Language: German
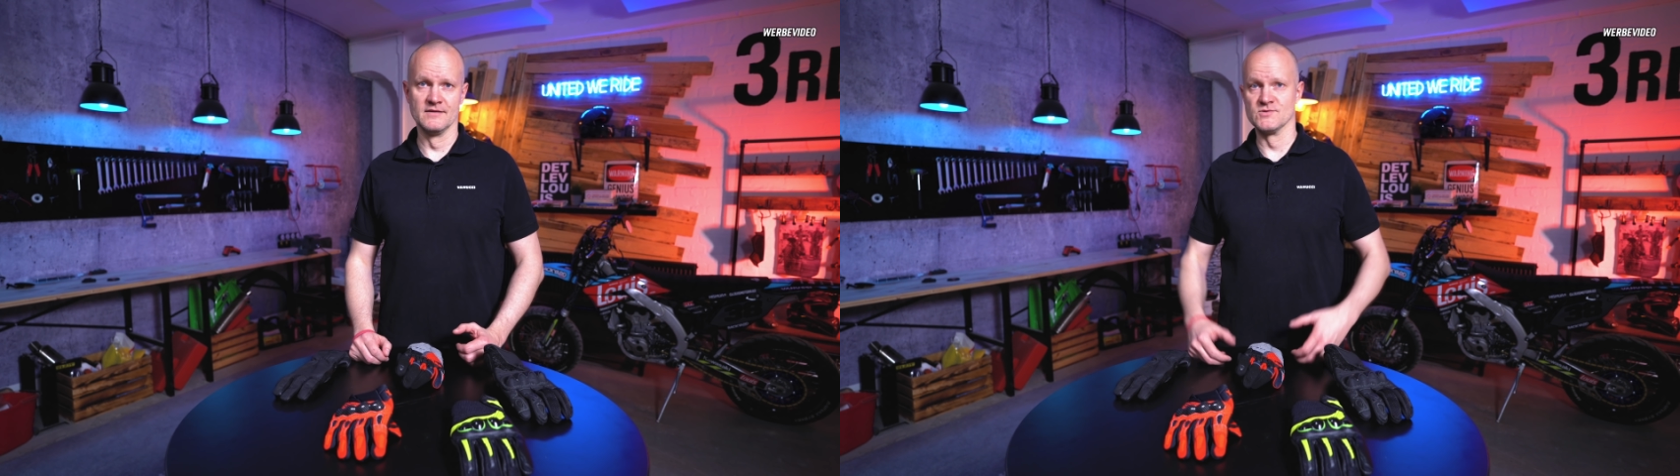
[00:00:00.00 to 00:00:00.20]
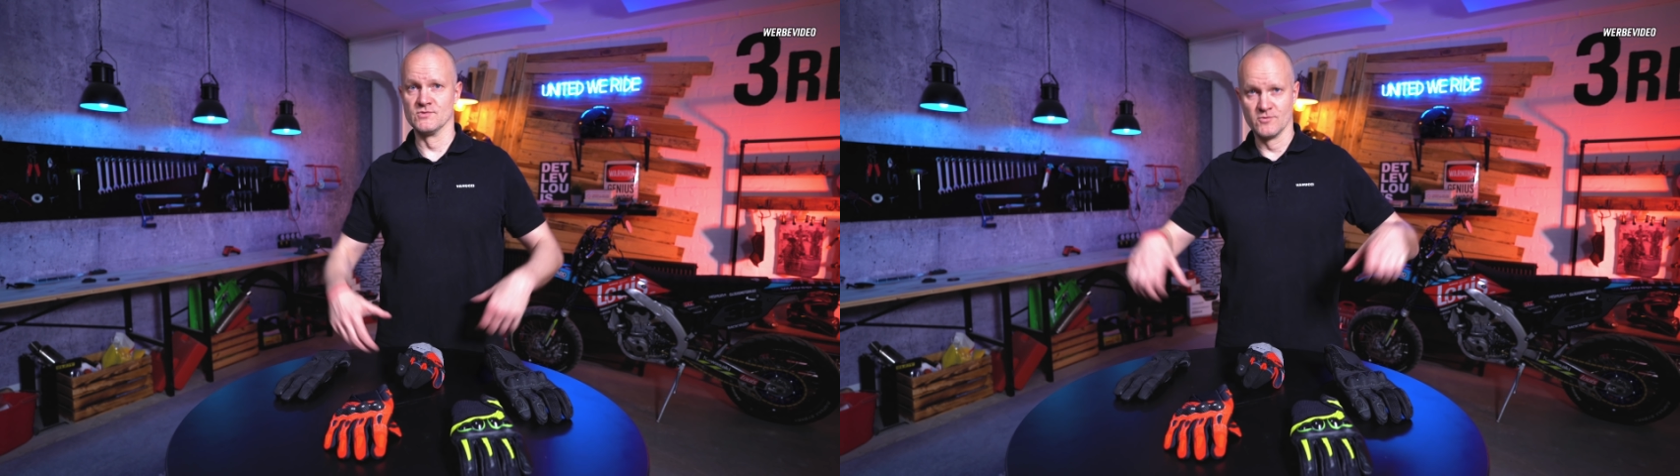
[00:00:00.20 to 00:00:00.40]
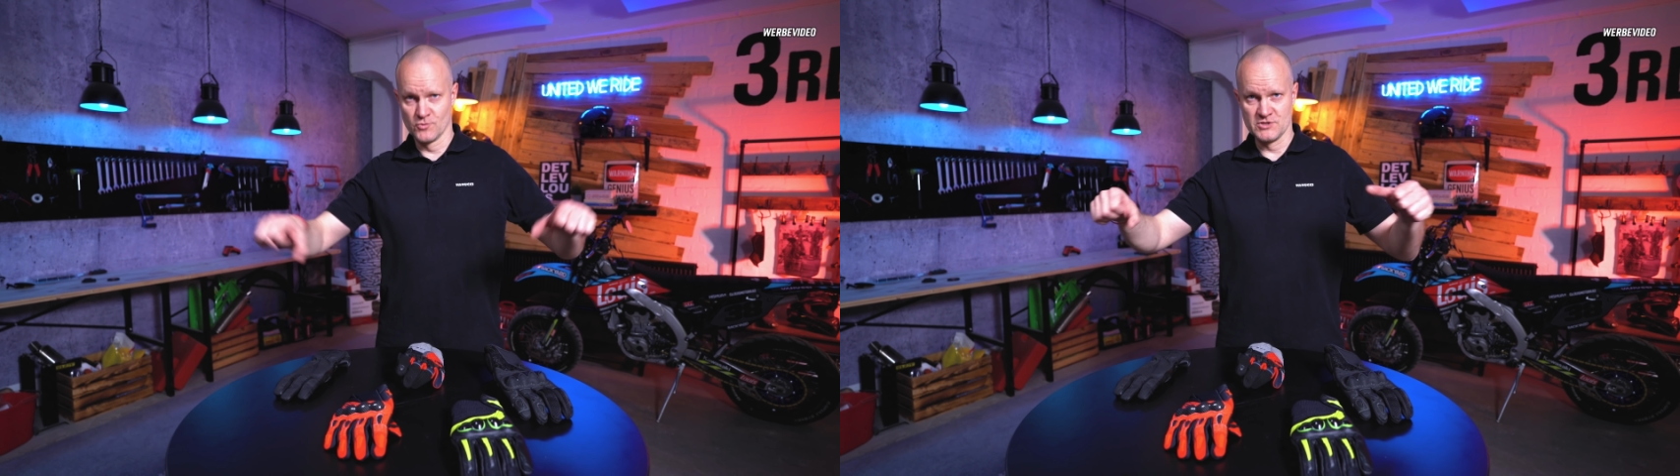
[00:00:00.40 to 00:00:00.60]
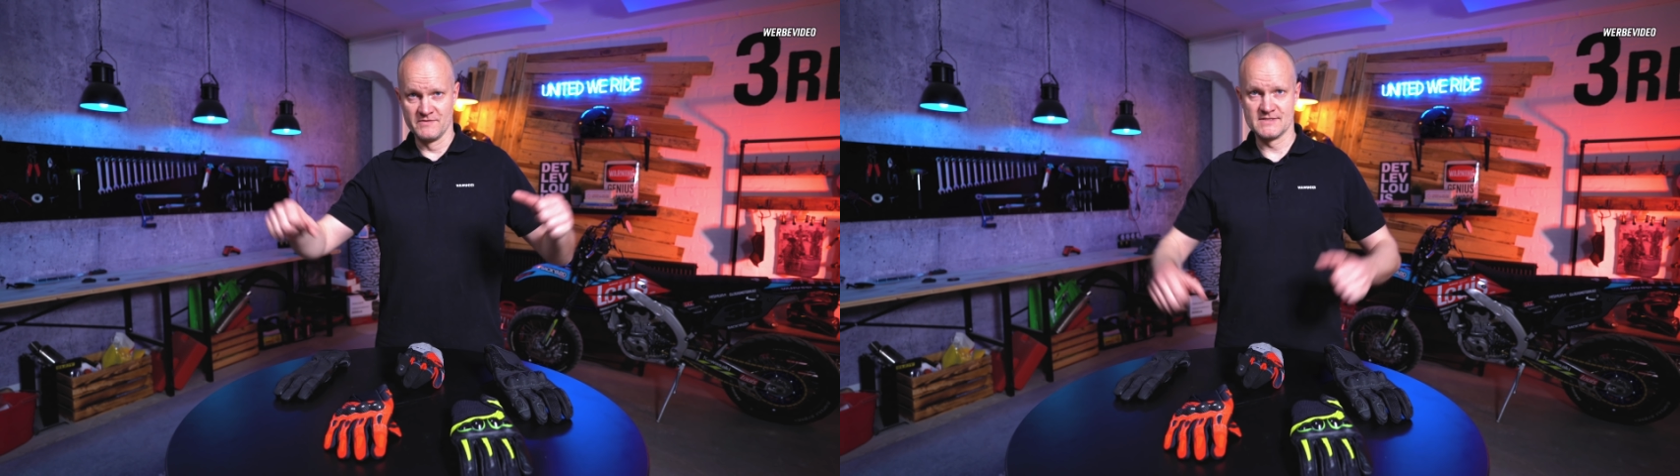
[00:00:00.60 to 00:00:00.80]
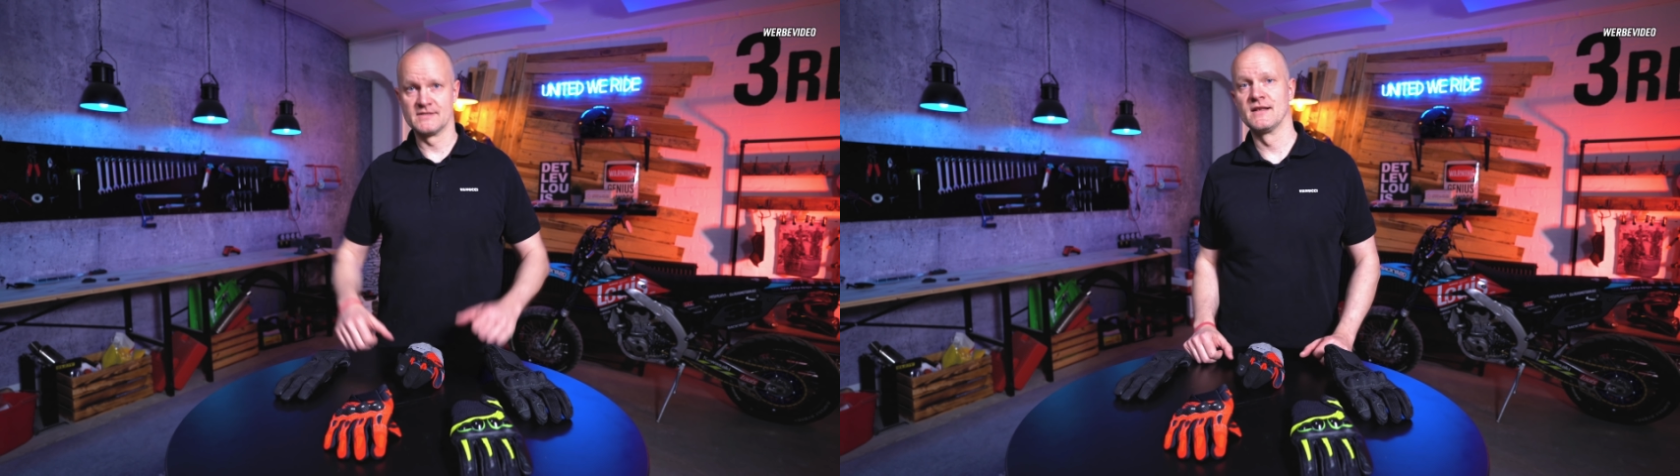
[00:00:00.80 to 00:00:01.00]
Also
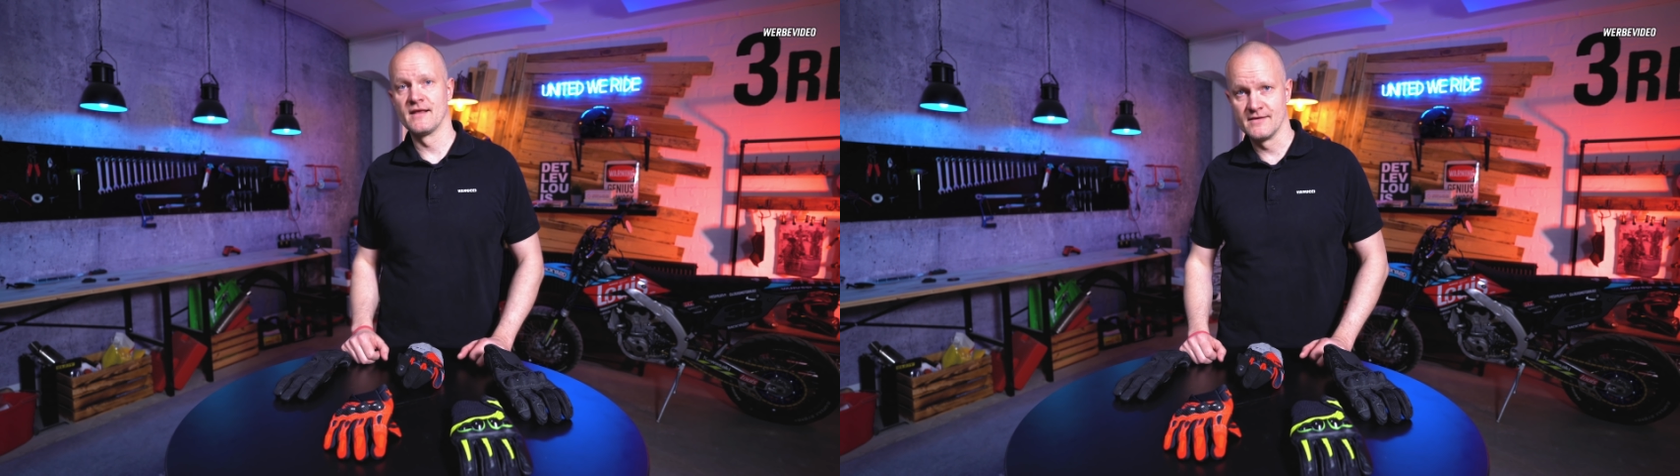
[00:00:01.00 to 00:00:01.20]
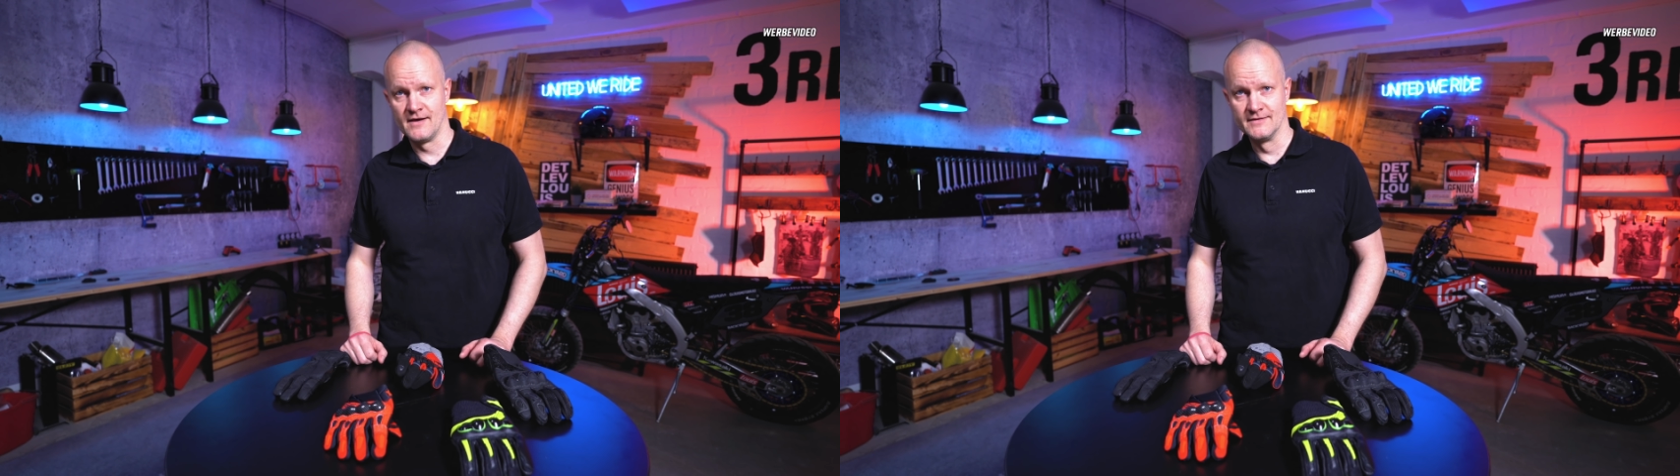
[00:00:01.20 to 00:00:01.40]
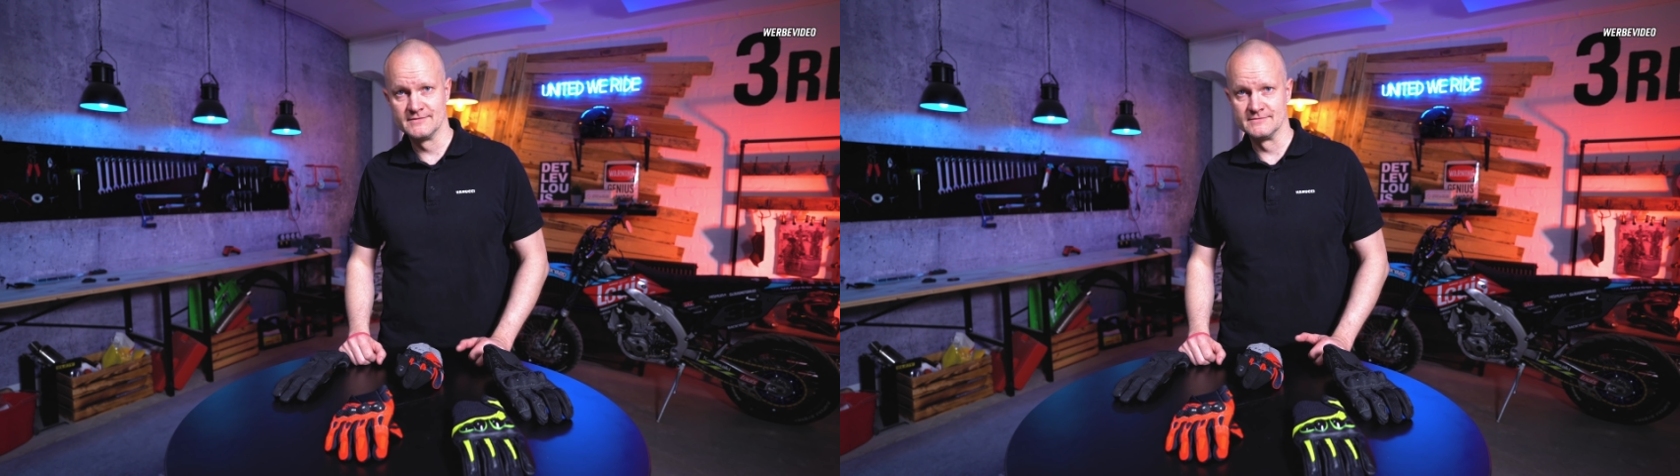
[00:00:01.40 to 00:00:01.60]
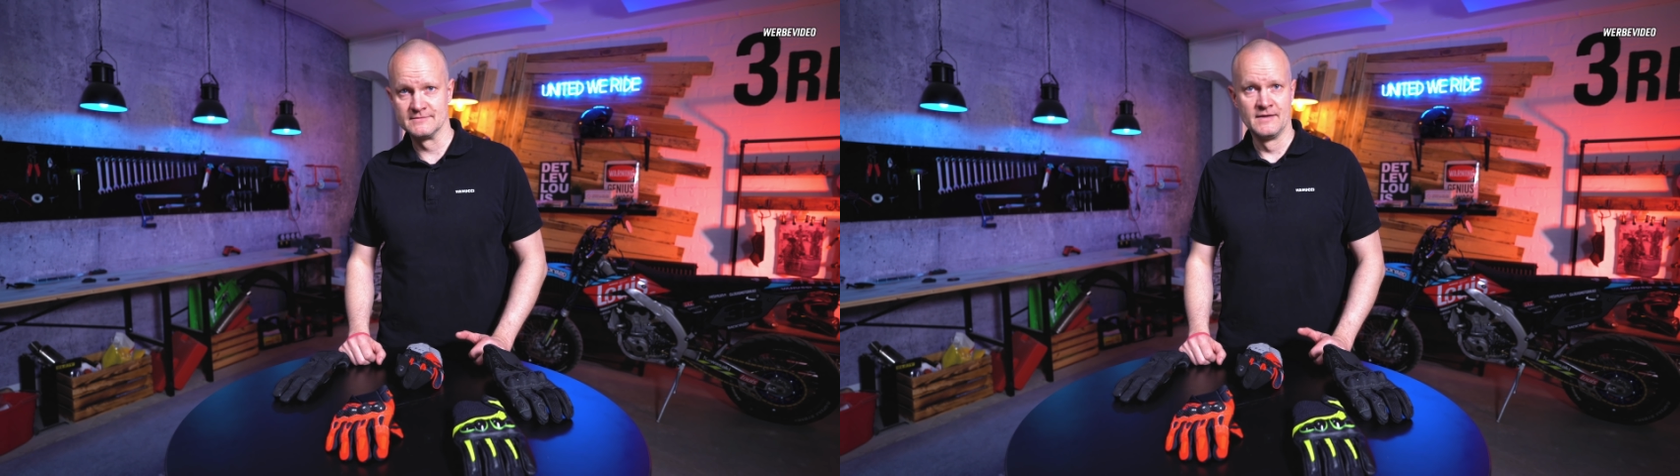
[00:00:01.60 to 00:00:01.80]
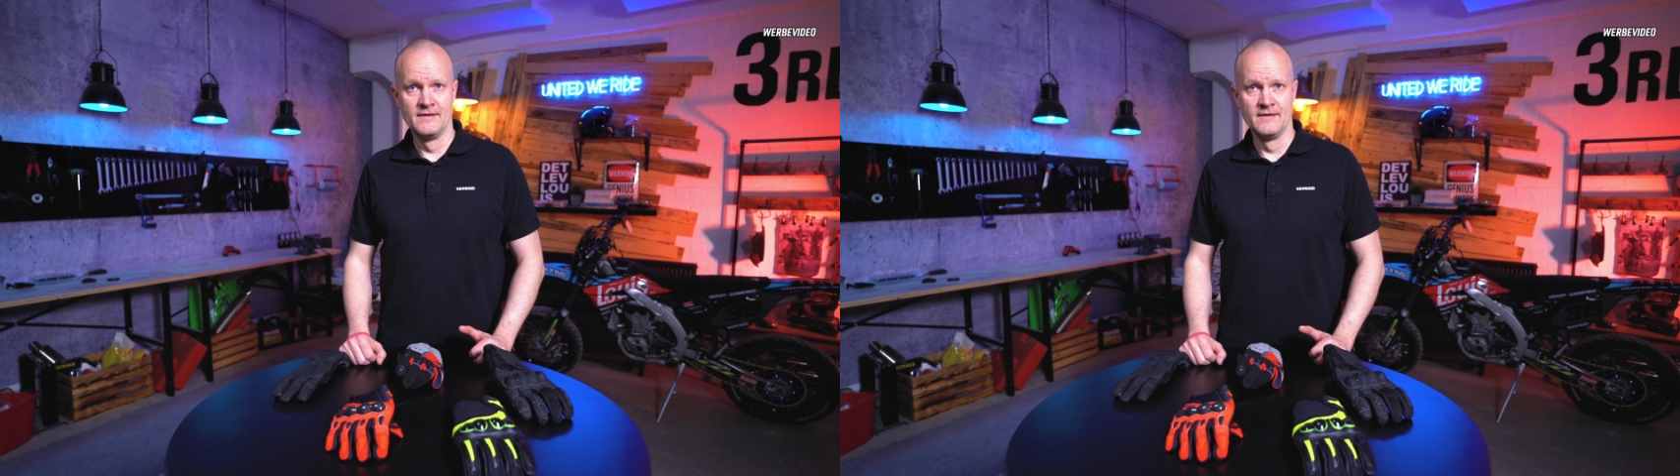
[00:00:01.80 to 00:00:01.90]
logischerweise den Lenker halten,